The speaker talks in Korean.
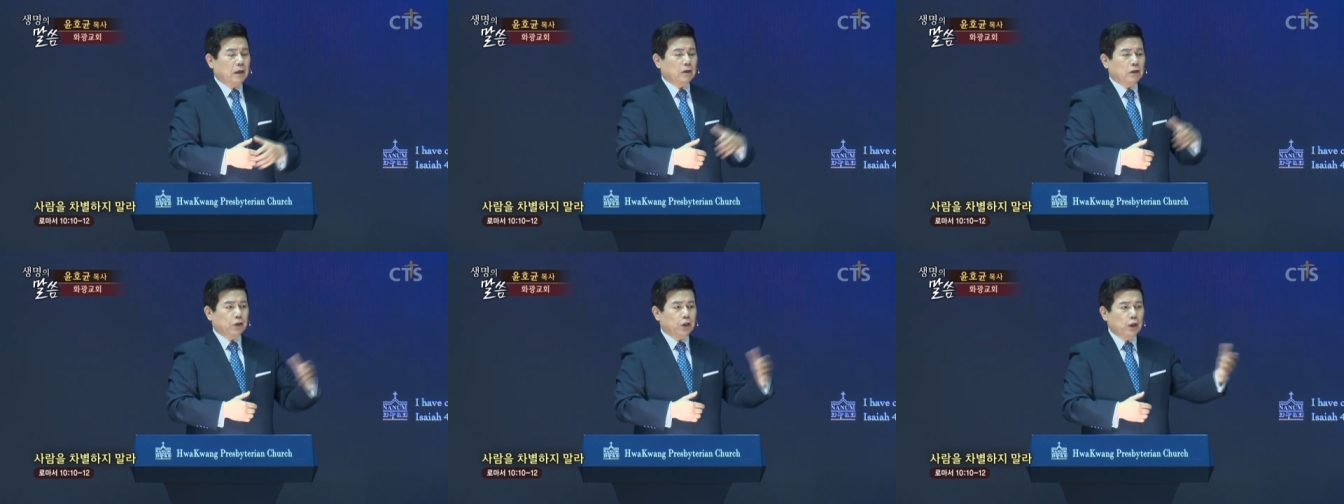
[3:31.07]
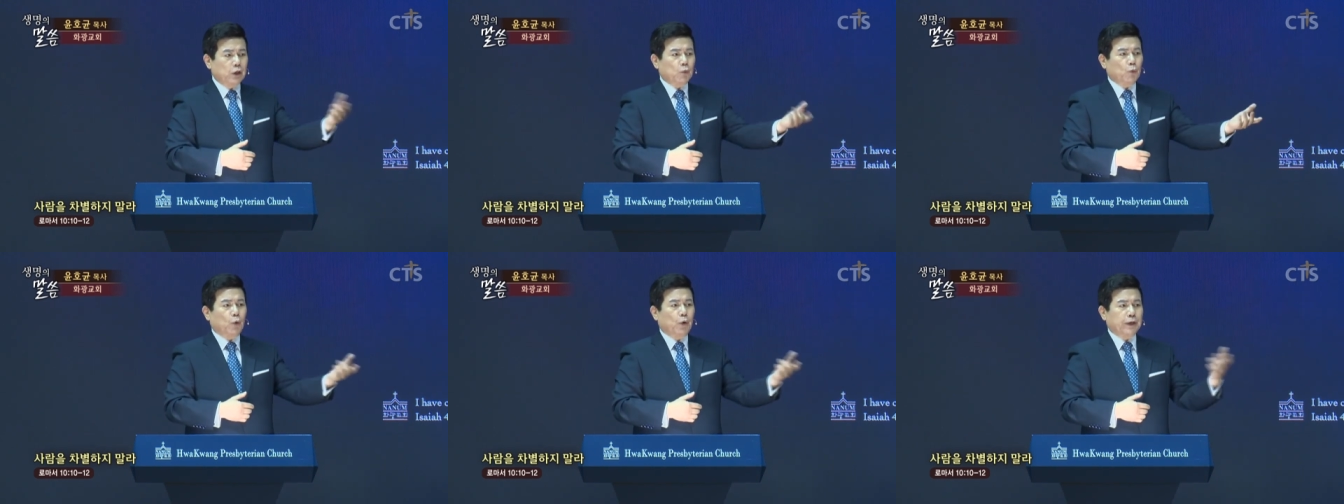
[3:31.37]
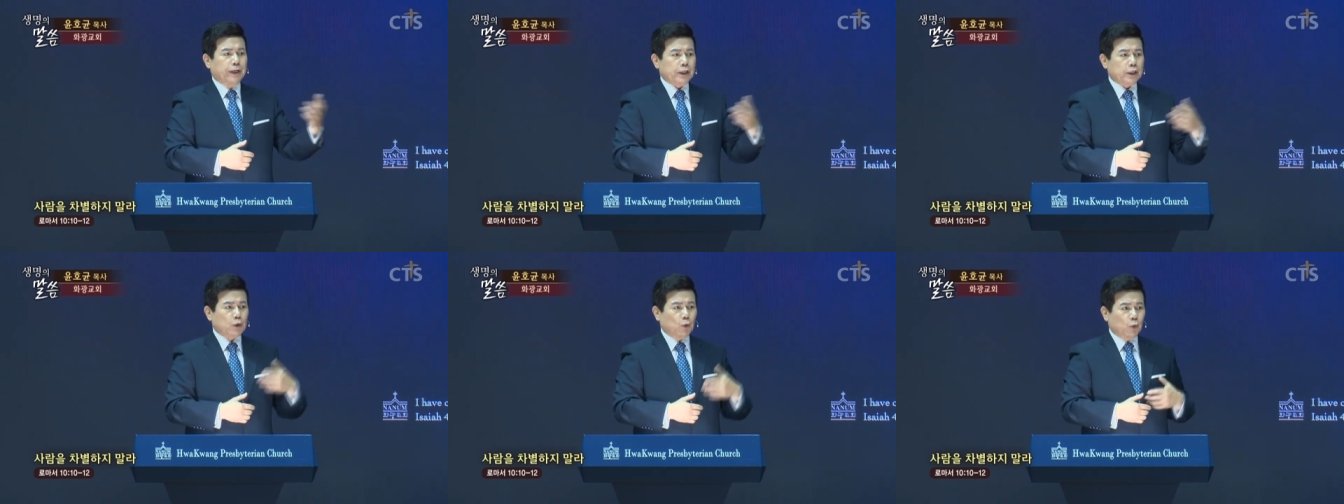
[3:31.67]
그들이
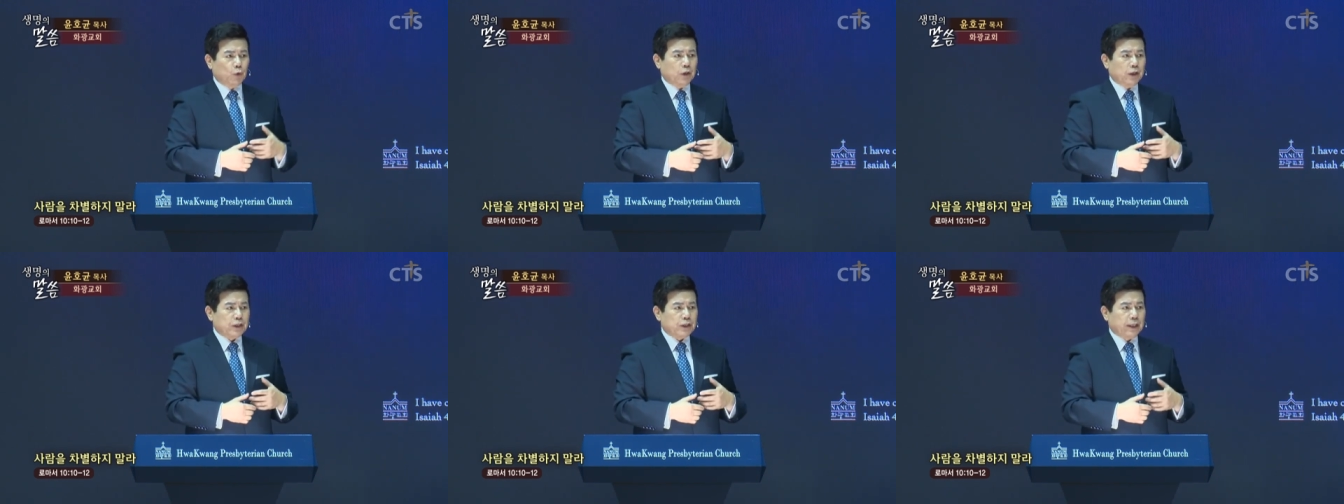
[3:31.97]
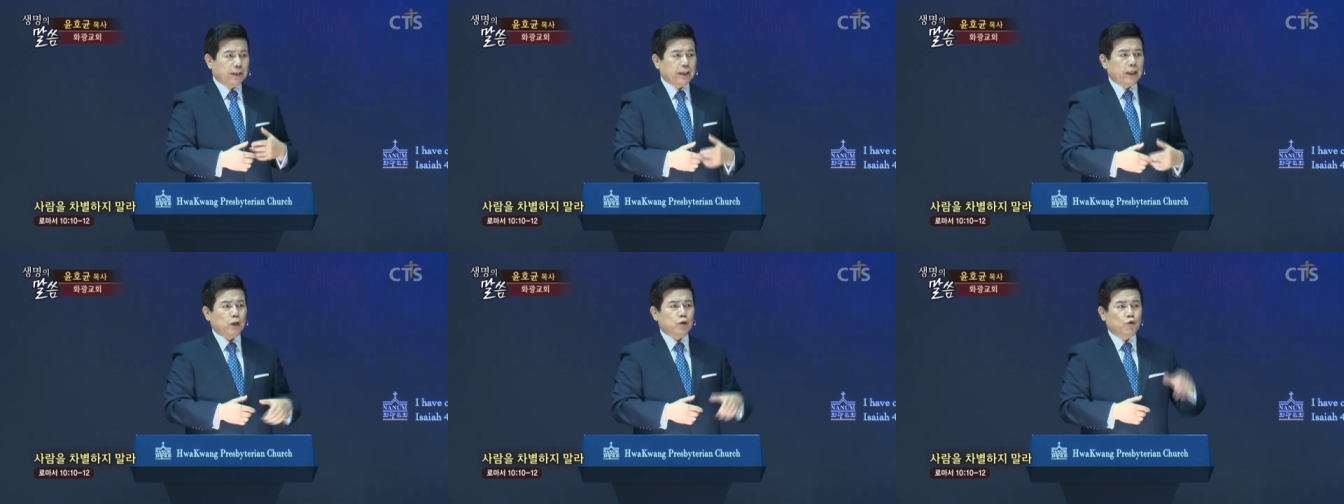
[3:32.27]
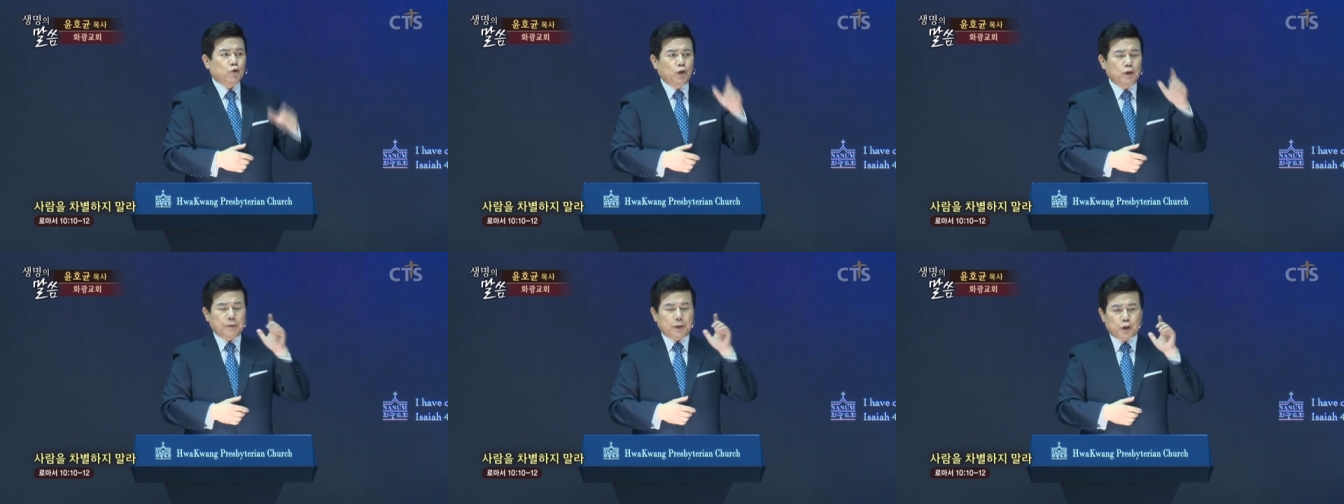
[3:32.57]
원해서 온 것이 아니라
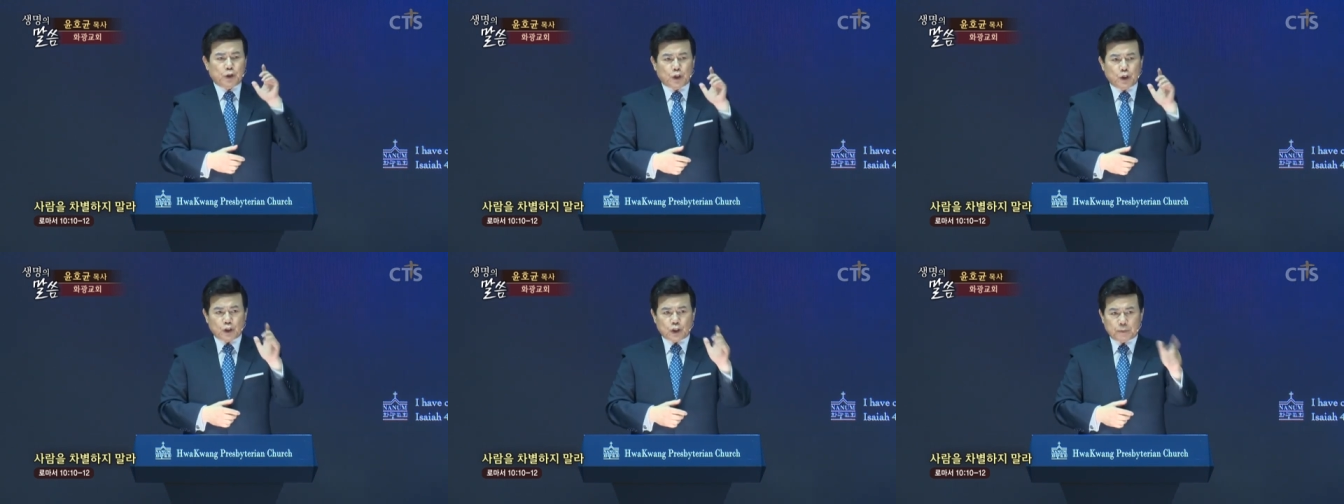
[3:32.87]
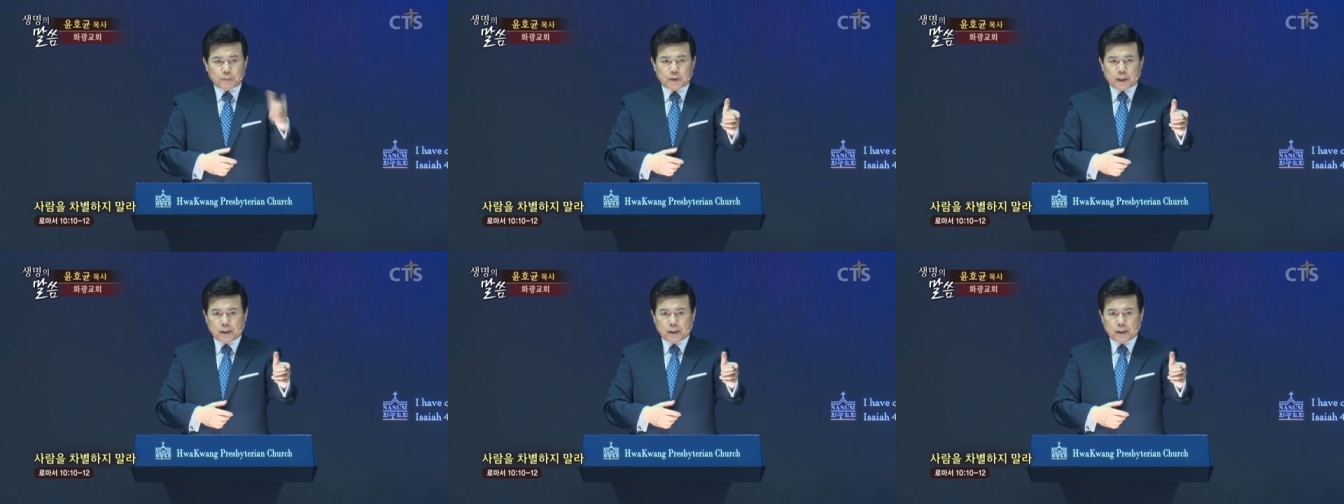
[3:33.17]
주님이 직접